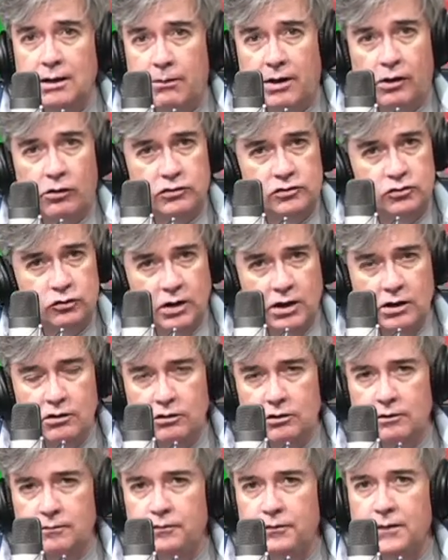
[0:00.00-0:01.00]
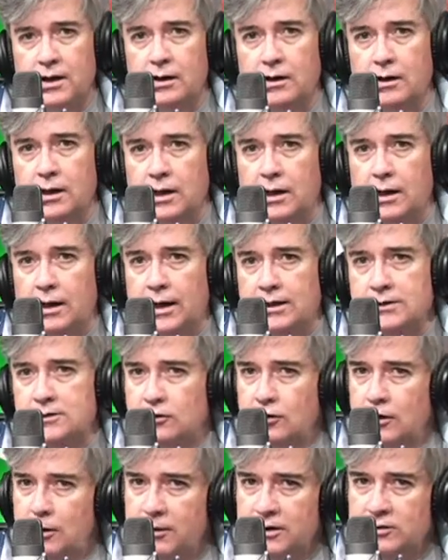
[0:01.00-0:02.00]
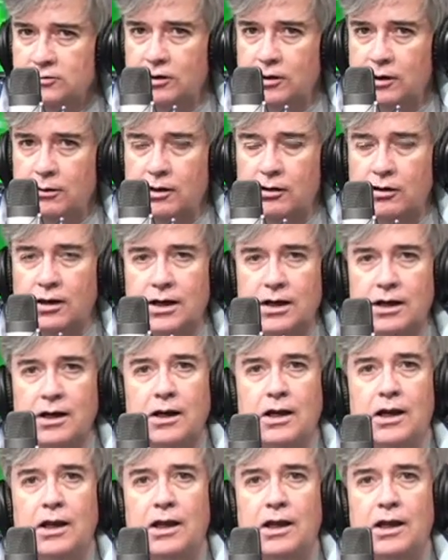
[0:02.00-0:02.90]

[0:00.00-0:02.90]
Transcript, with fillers: va con su hijo, y la señora mayor que va con él,